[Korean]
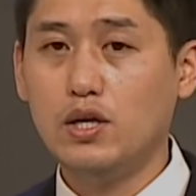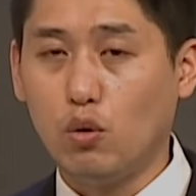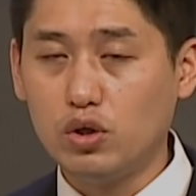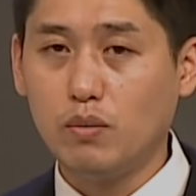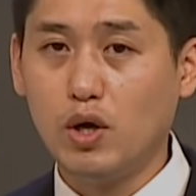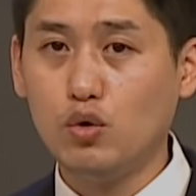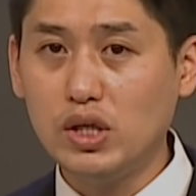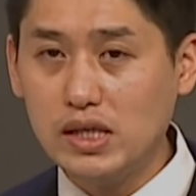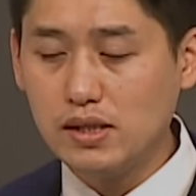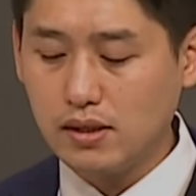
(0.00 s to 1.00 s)
여기서 바로
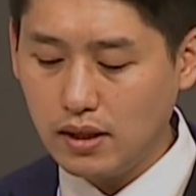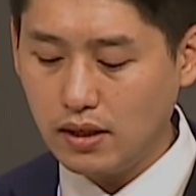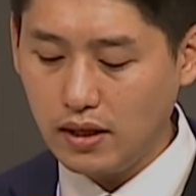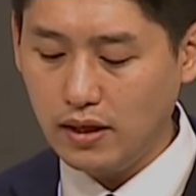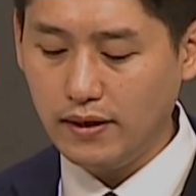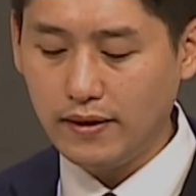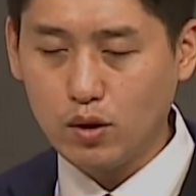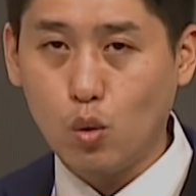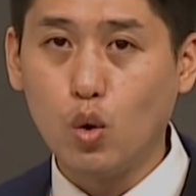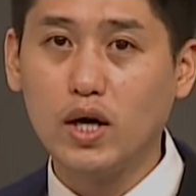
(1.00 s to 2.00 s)
이스힐이
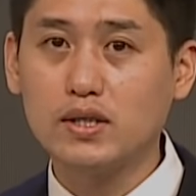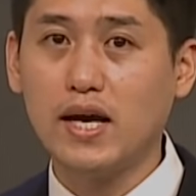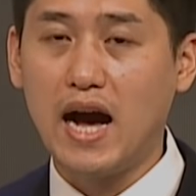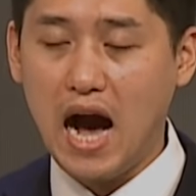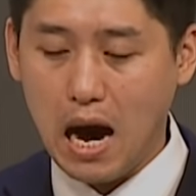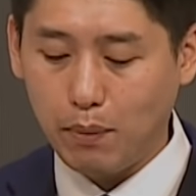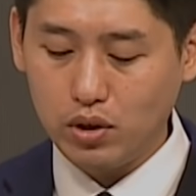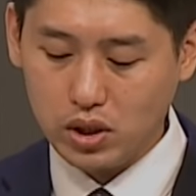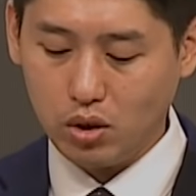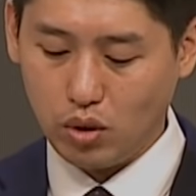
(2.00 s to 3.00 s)
고아세
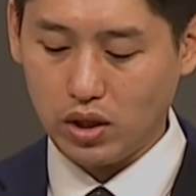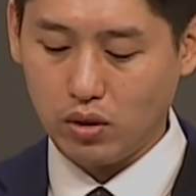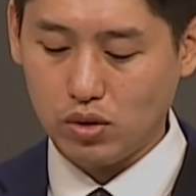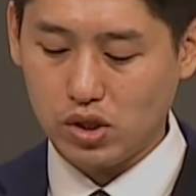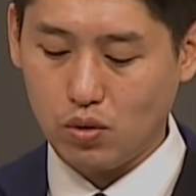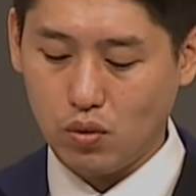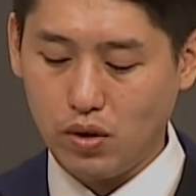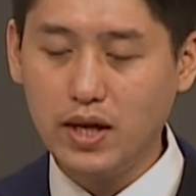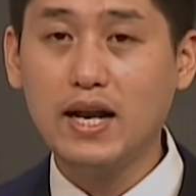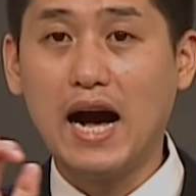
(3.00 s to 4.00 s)
아버지가 되는
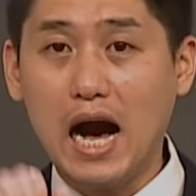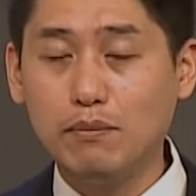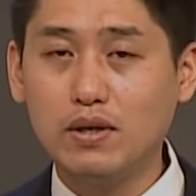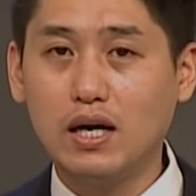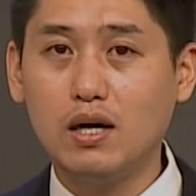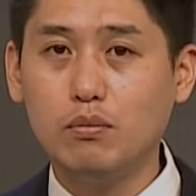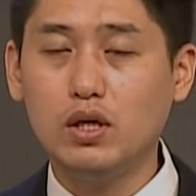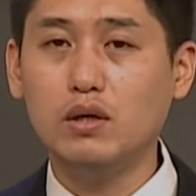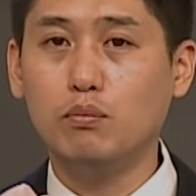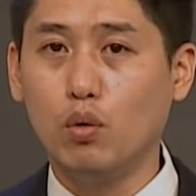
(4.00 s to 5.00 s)
것이고
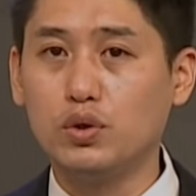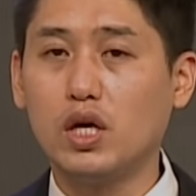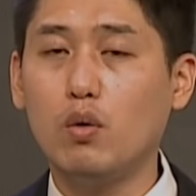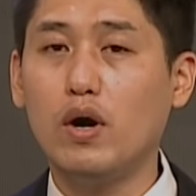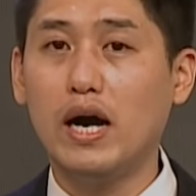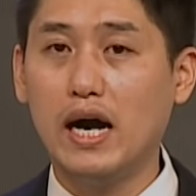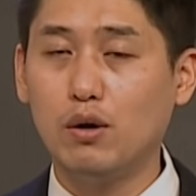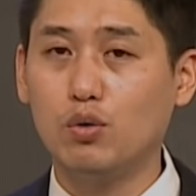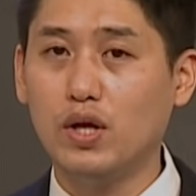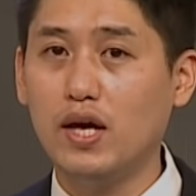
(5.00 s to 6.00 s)
아므람이 모세와
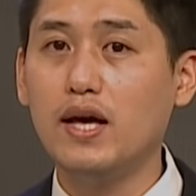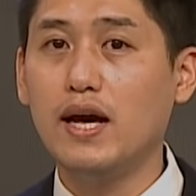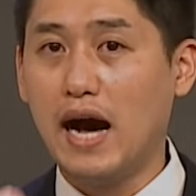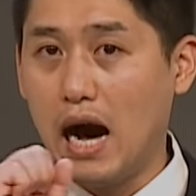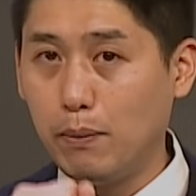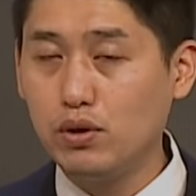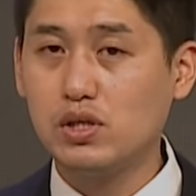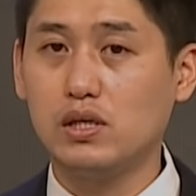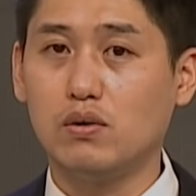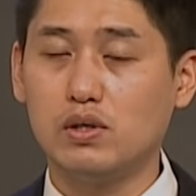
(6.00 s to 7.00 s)
아론의
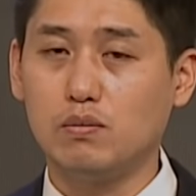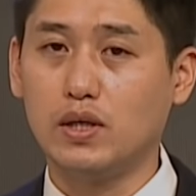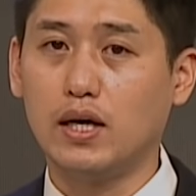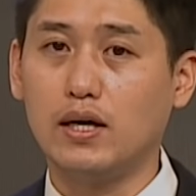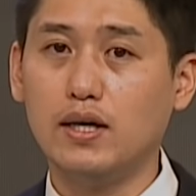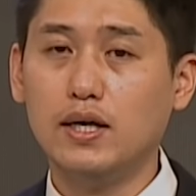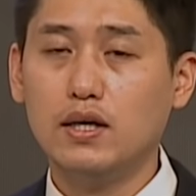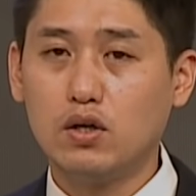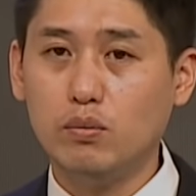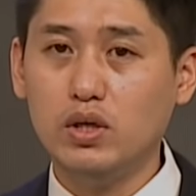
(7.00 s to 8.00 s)
아버지인 것입니다.
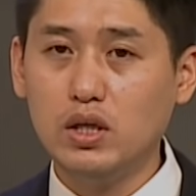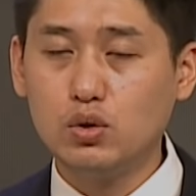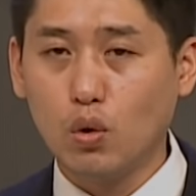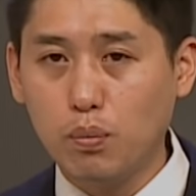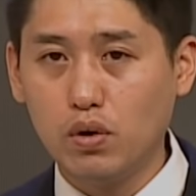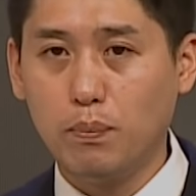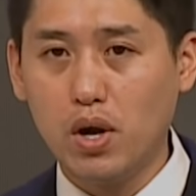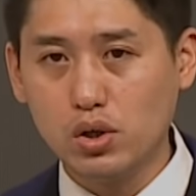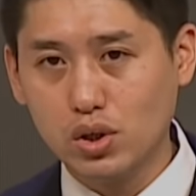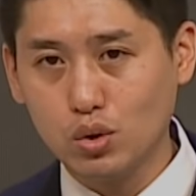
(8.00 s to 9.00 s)
그러면 이 족보를
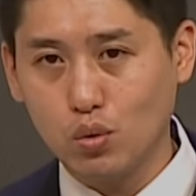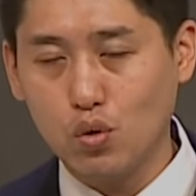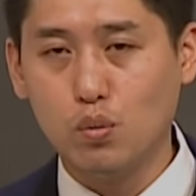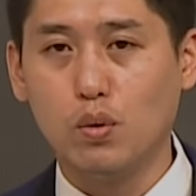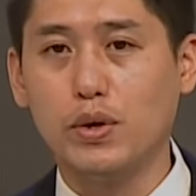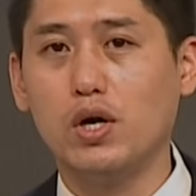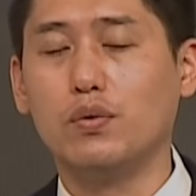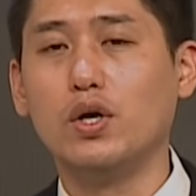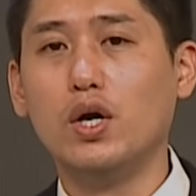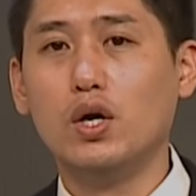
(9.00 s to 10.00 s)
펼쳐놓고
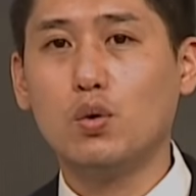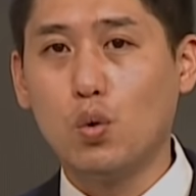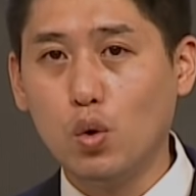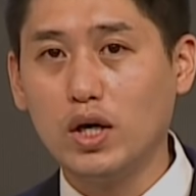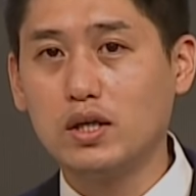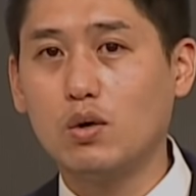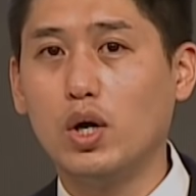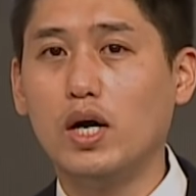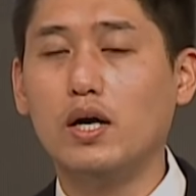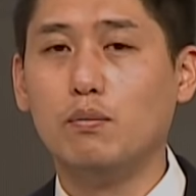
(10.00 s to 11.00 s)
보면
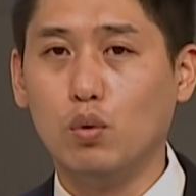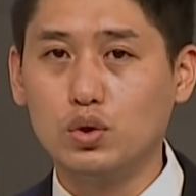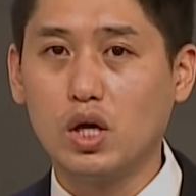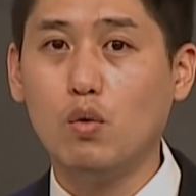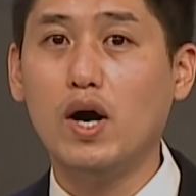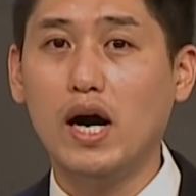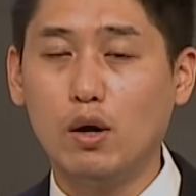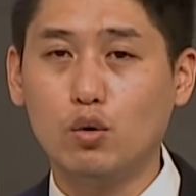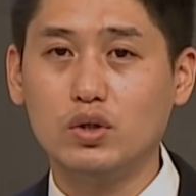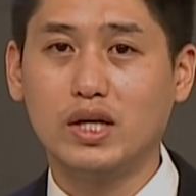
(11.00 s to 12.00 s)
고앗과 모세와
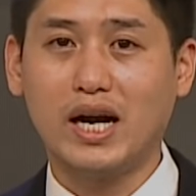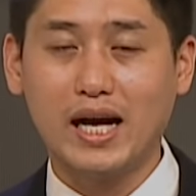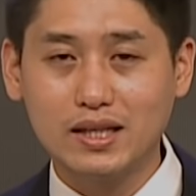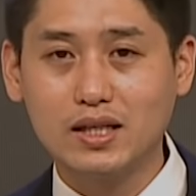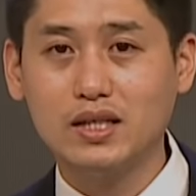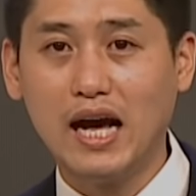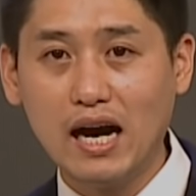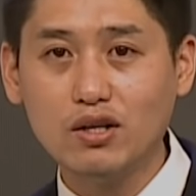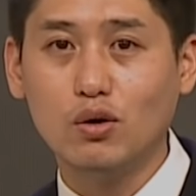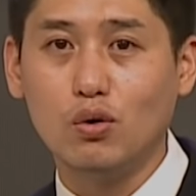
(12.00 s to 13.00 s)
아론을 같은
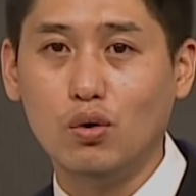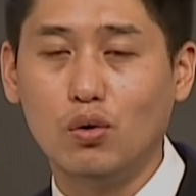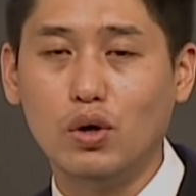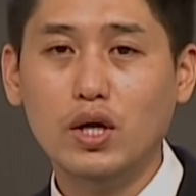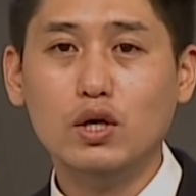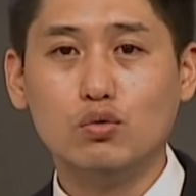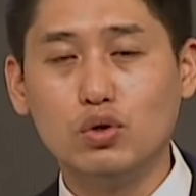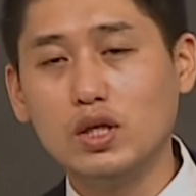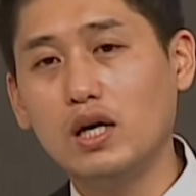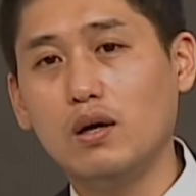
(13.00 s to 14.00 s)
학렬로
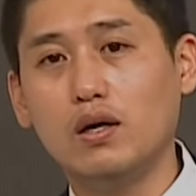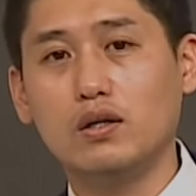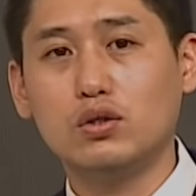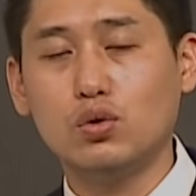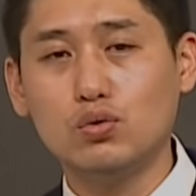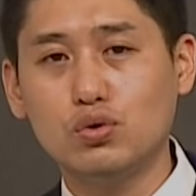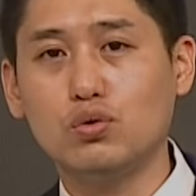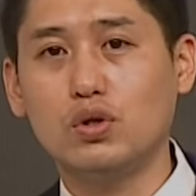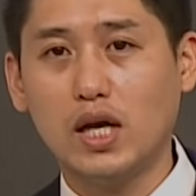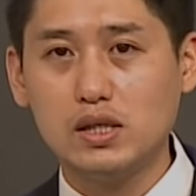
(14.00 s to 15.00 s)
우리나라
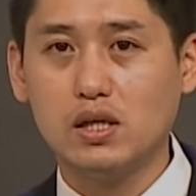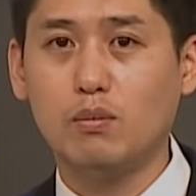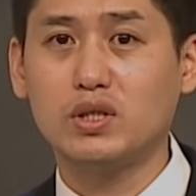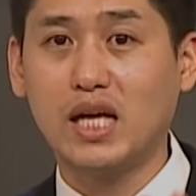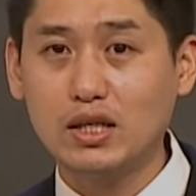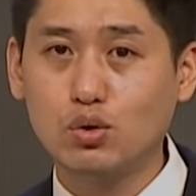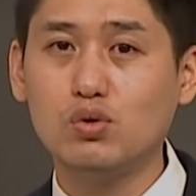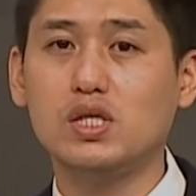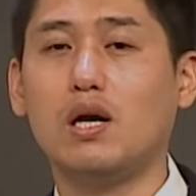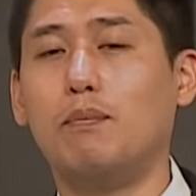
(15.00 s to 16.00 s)
촌수로 따진다면
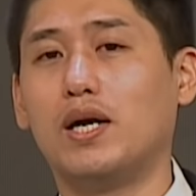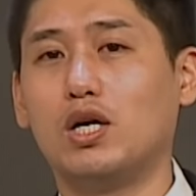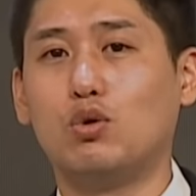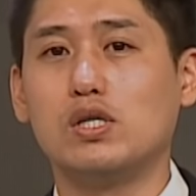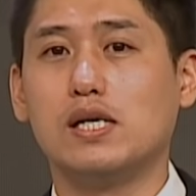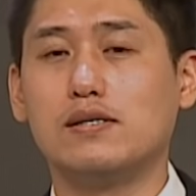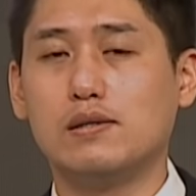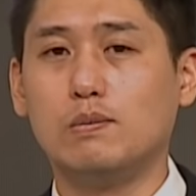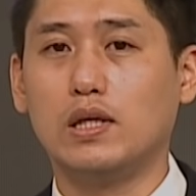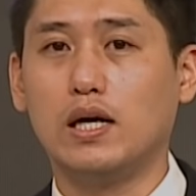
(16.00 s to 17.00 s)
사촌지간밖에 되지
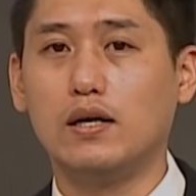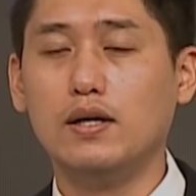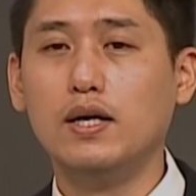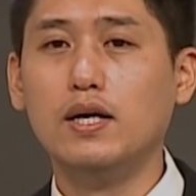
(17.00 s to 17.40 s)
않습니다.